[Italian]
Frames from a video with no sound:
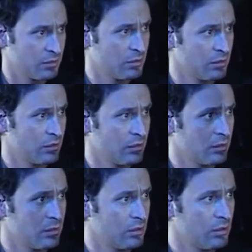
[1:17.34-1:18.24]
Eh,
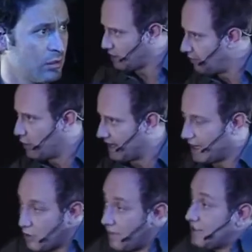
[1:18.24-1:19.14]
come potevi non volere che
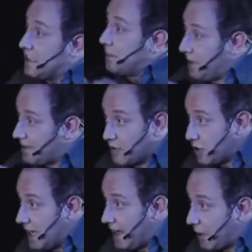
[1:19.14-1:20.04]
io venisse a sapere dal
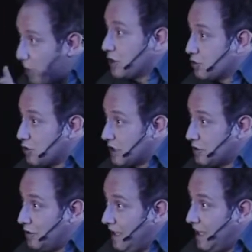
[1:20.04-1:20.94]
giornale quello che è
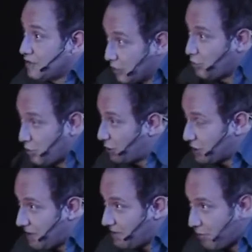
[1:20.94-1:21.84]
successo se tu non lo
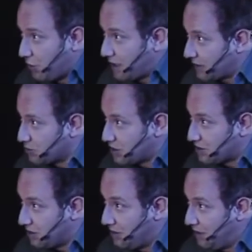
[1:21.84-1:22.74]
sapevi quello che era
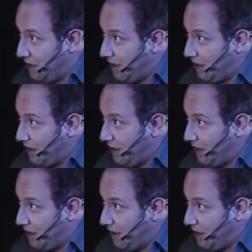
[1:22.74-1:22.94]
successo?